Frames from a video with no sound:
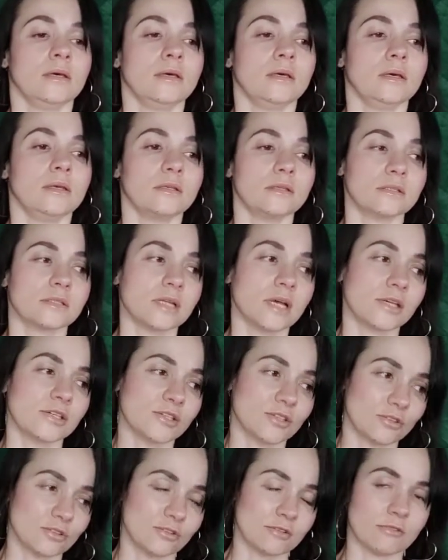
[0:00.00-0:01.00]
I nie
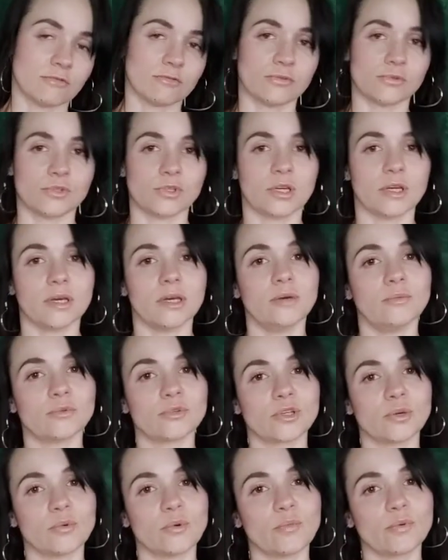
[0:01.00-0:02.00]
znaczy to znowu, że
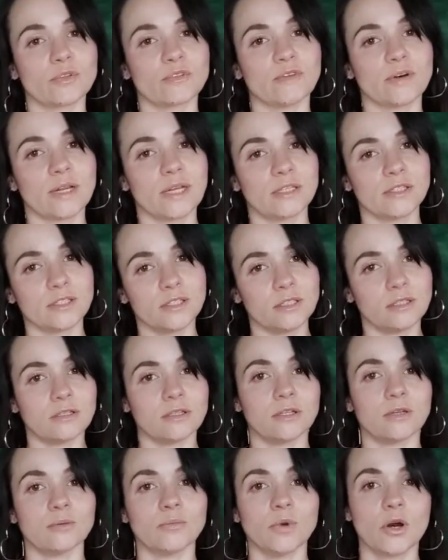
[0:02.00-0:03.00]
możemy pozwalać
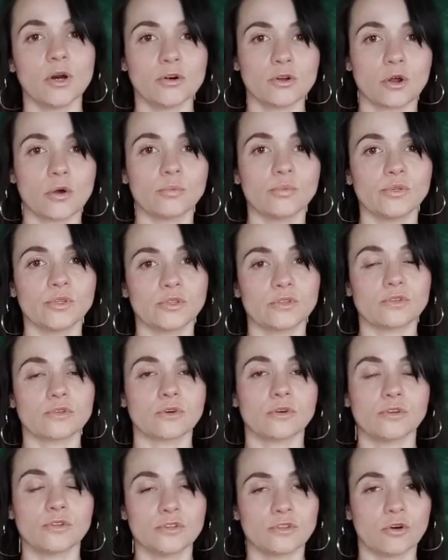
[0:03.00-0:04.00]
innym robić
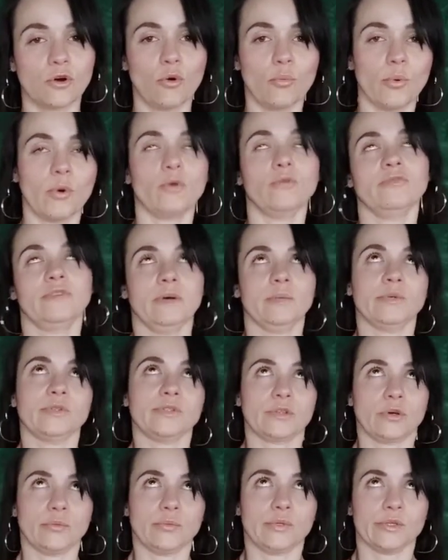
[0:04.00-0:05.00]
co chcą, bo ufamy
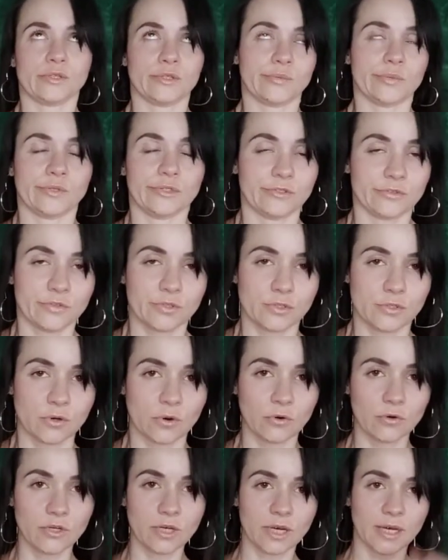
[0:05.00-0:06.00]
sobie, że będzie
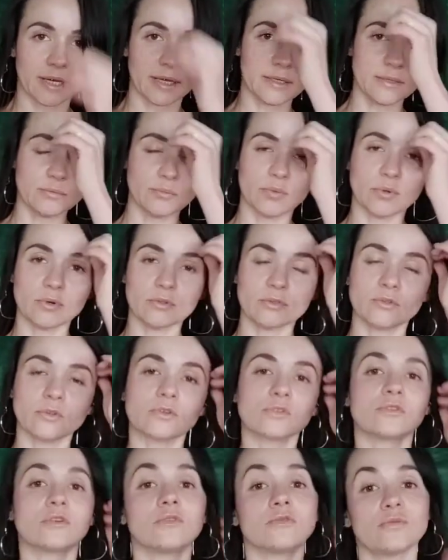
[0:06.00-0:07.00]
wszystko ok, bo
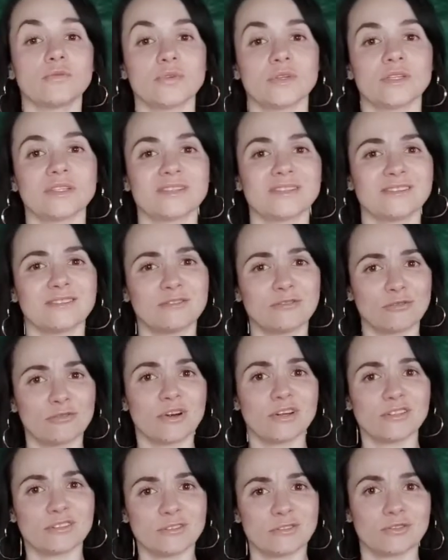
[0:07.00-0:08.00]
to znowu jest
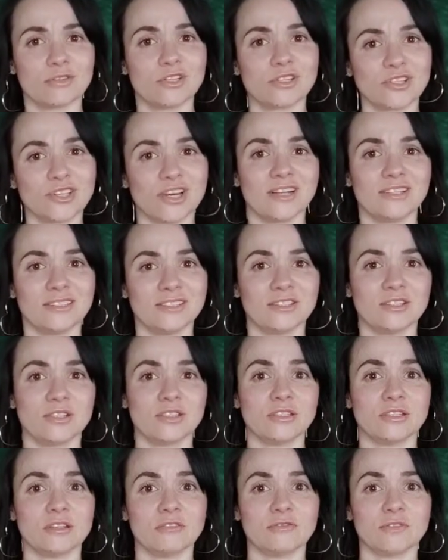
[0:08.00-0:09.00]
druga strona szali, czyli
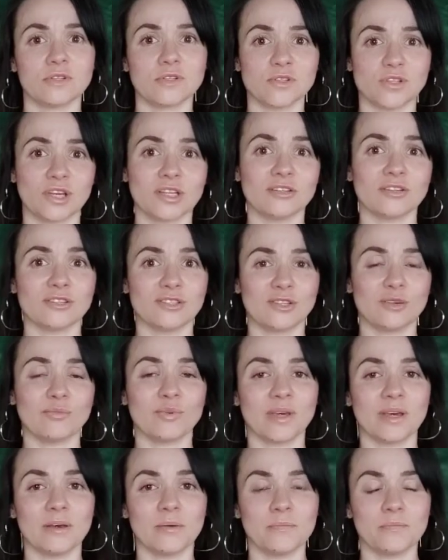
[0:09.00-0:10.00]
nadwyrężanie
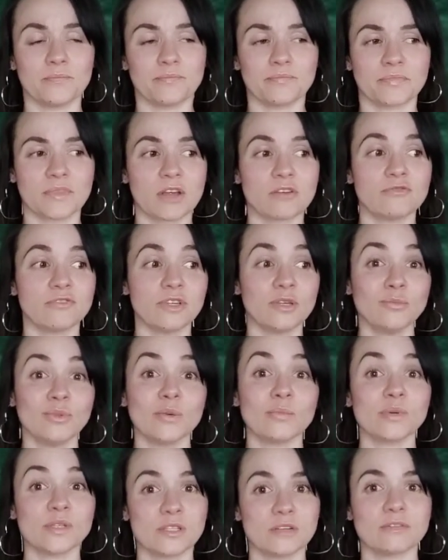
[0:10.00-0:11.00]
siebie w
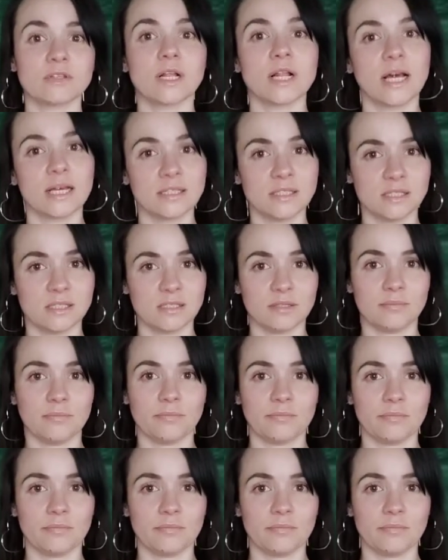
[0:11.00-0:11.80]
imię bycia w relacji.